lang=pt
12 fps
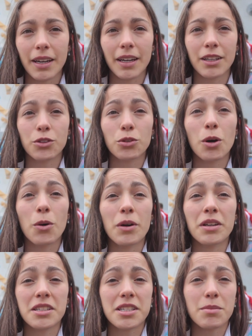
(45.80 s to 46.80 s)
Estou
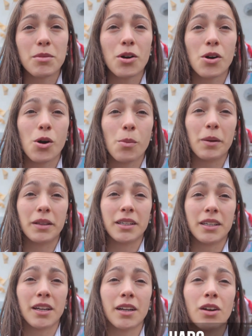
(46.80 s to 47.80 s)
boníssimo
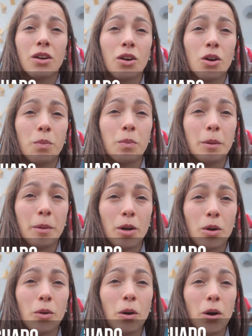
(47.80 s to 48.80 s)
competir em los
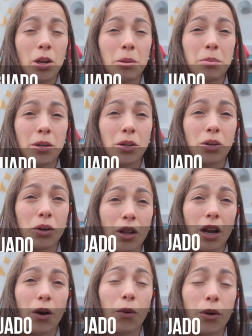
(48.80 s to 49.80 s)
primeiros Juegos Olímpicos
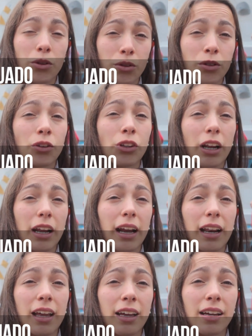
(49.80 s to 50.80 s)
de la Juventude, onde a
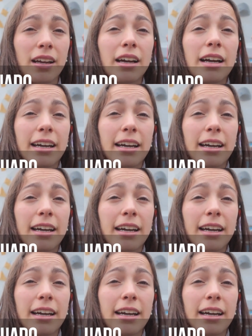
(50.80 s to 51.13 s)
escalada